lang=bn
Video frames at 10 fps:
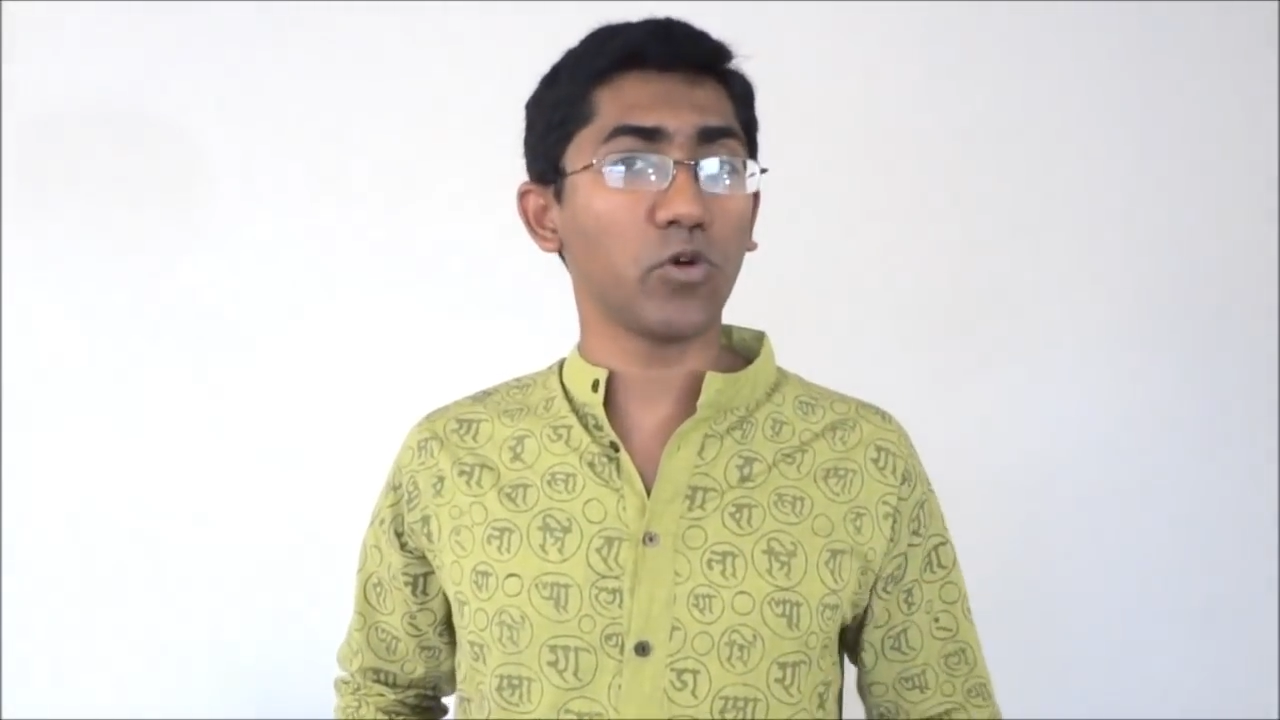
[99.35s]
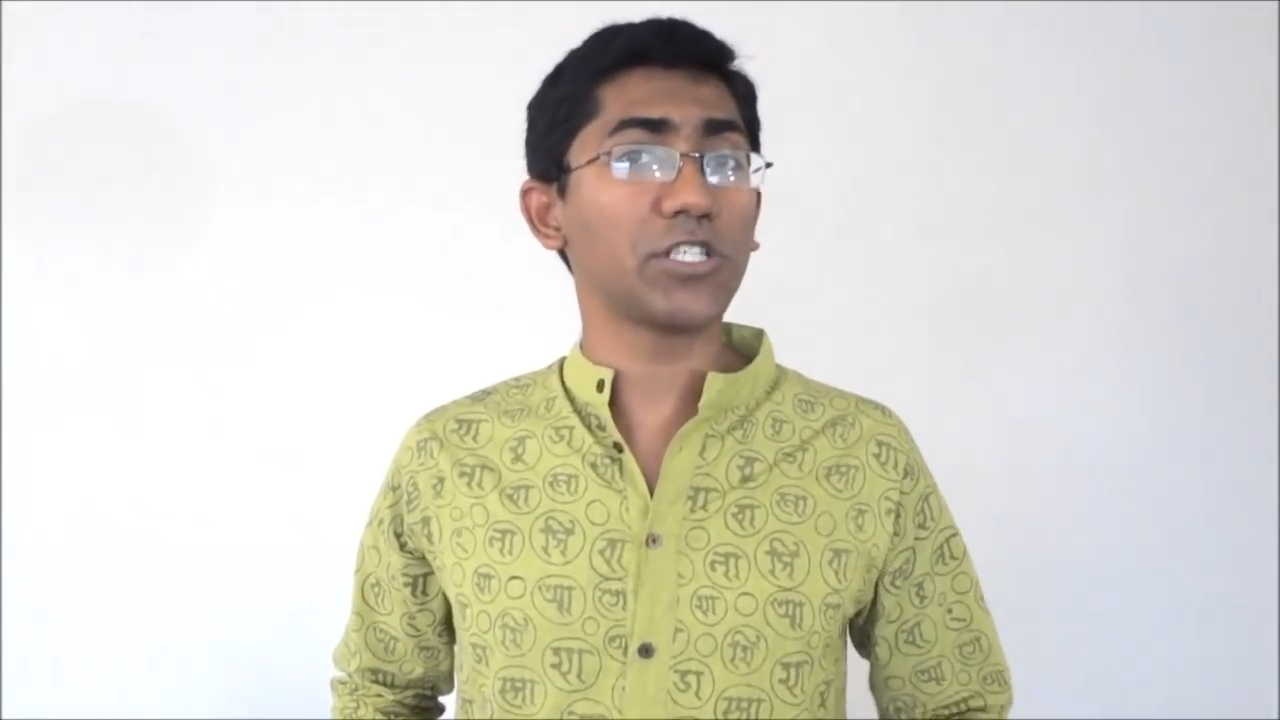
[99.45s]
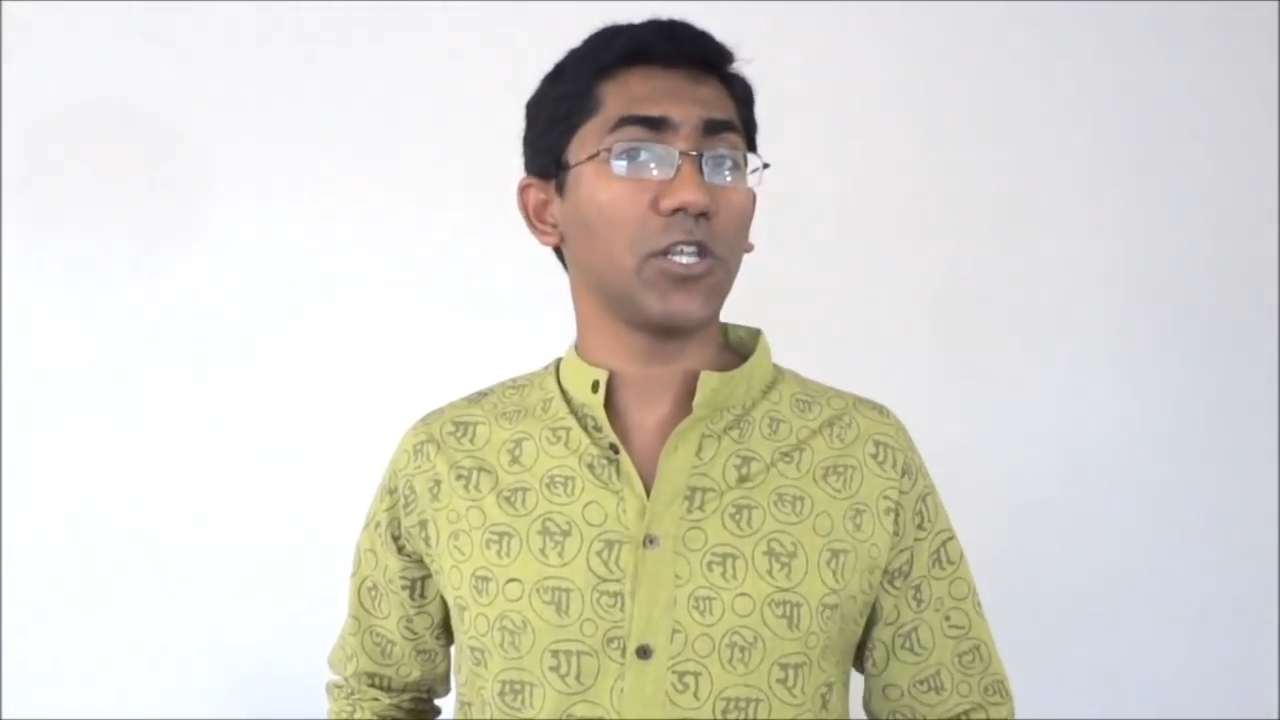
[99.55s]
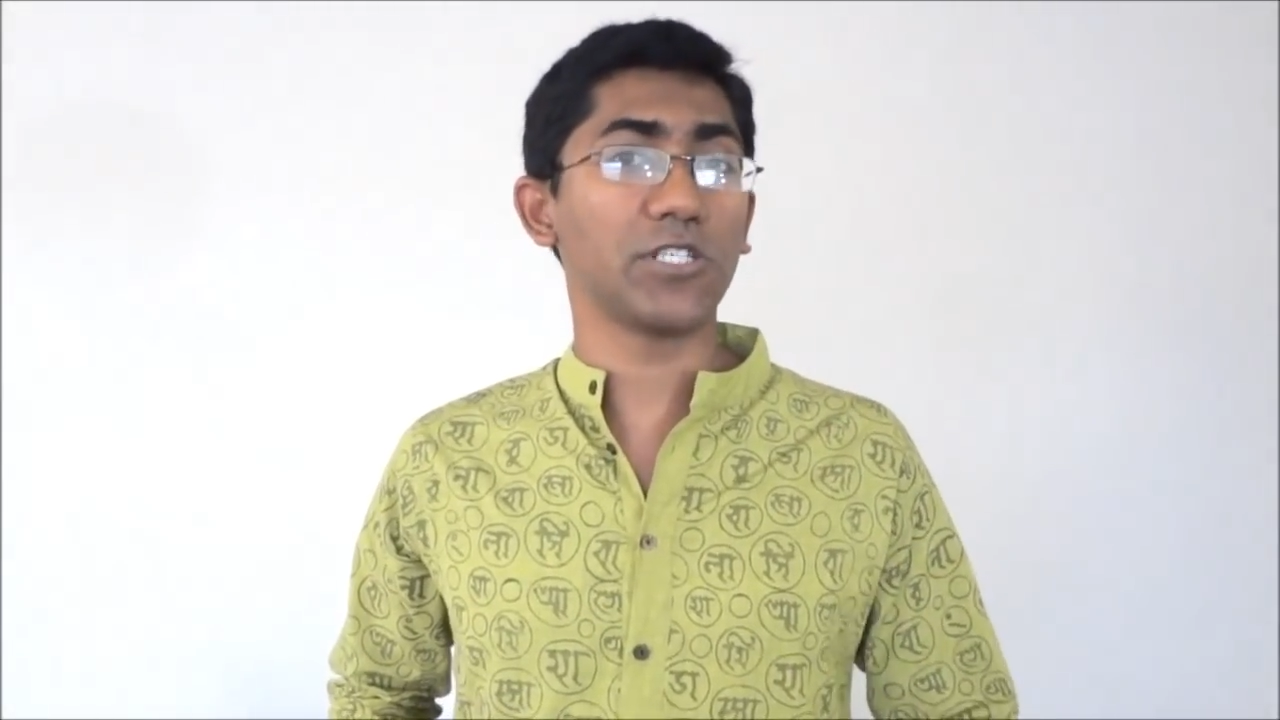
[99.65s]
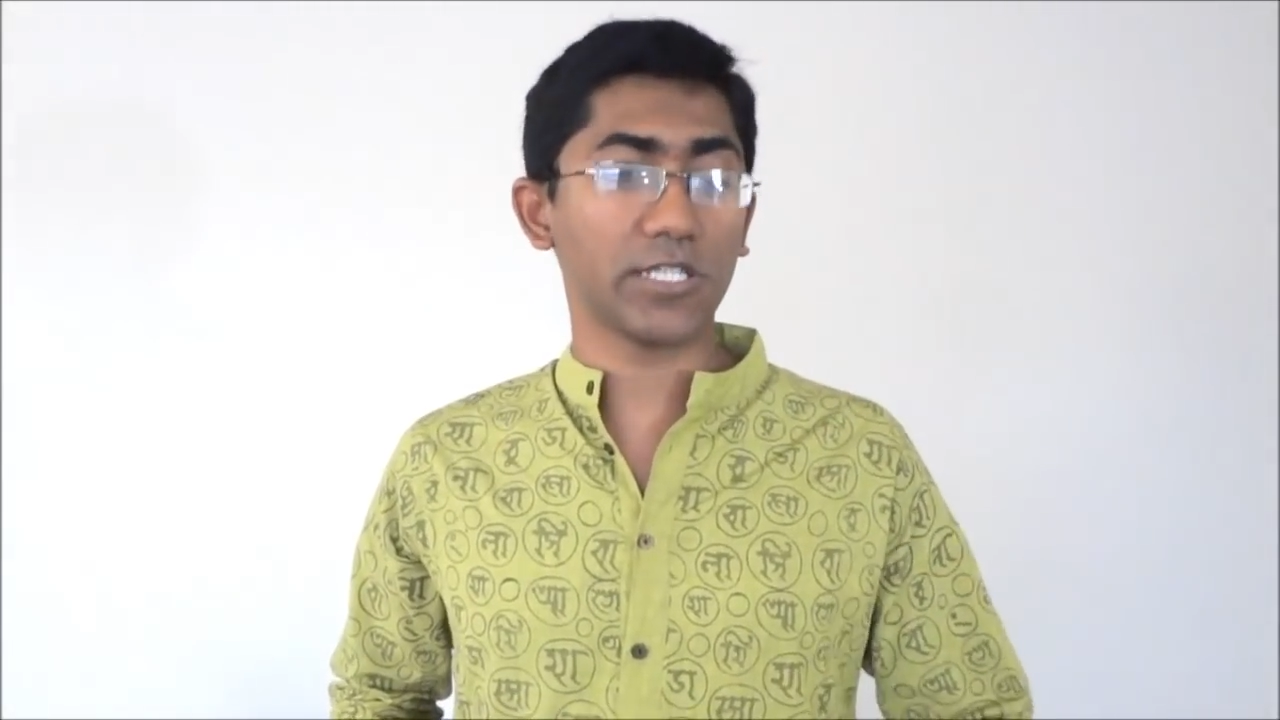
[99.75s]

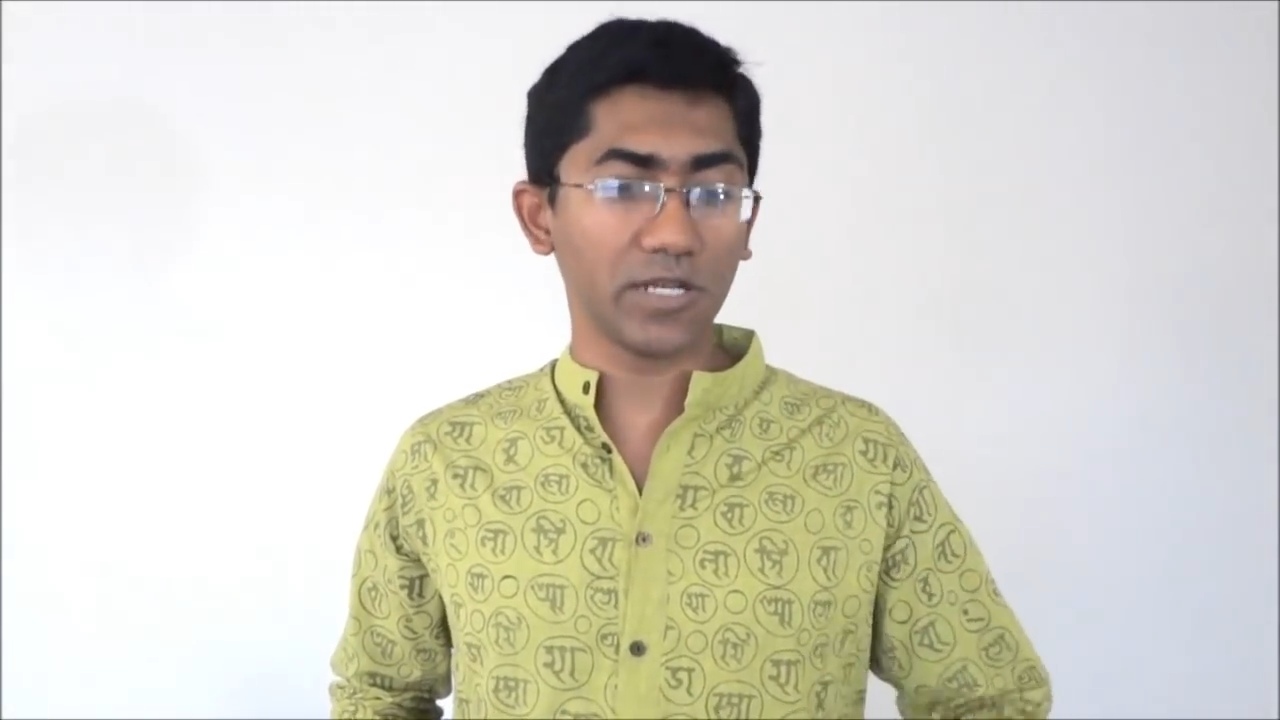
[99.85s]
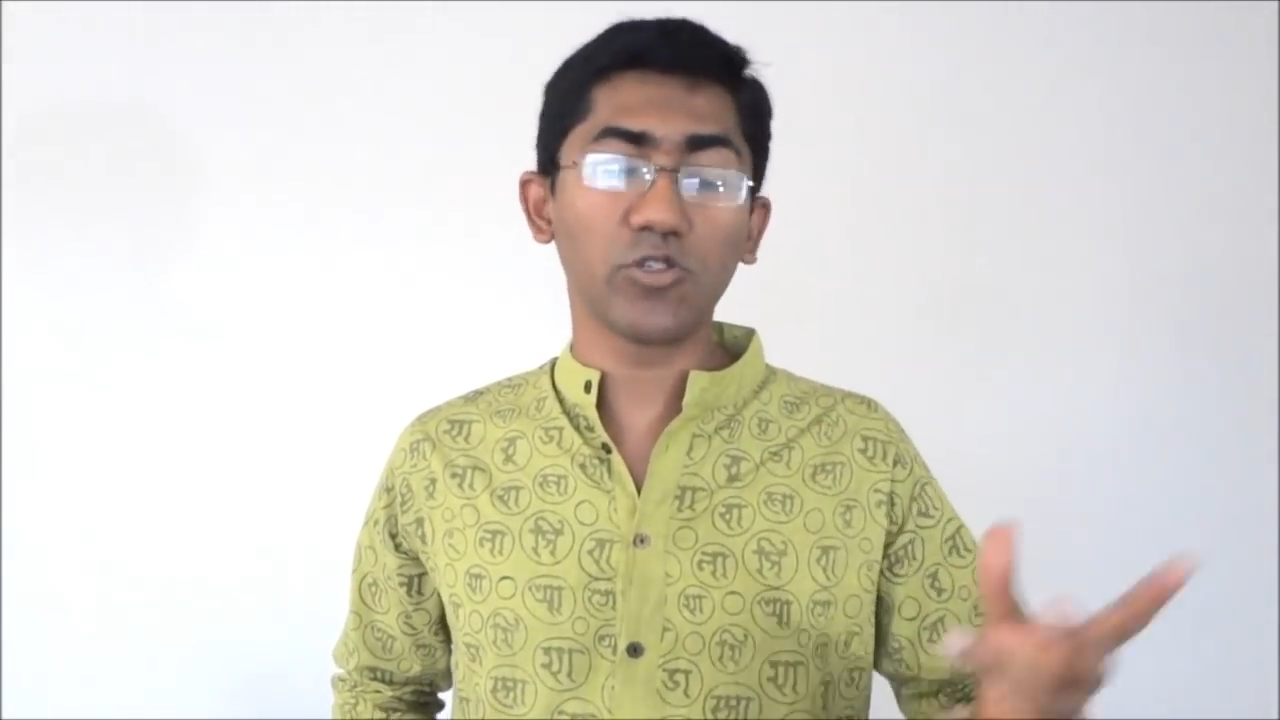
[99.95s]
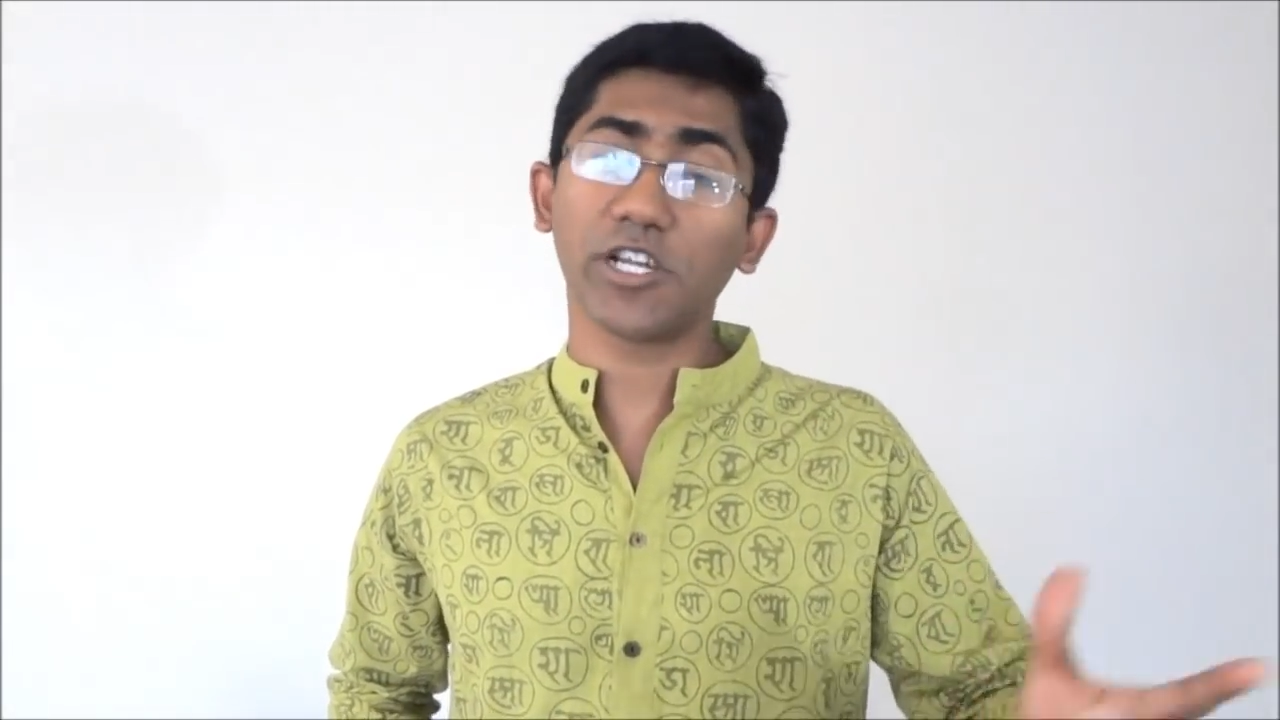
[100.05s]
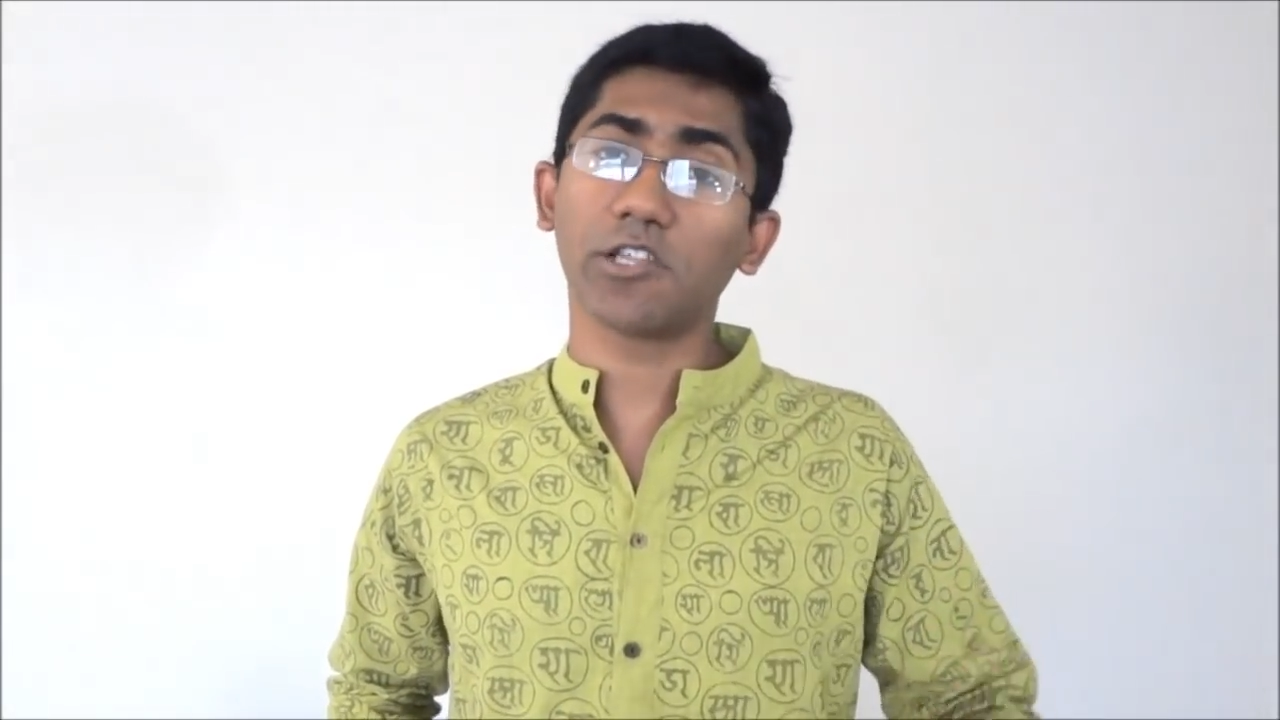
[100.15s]
বলেছিল যে ত্রিভুজের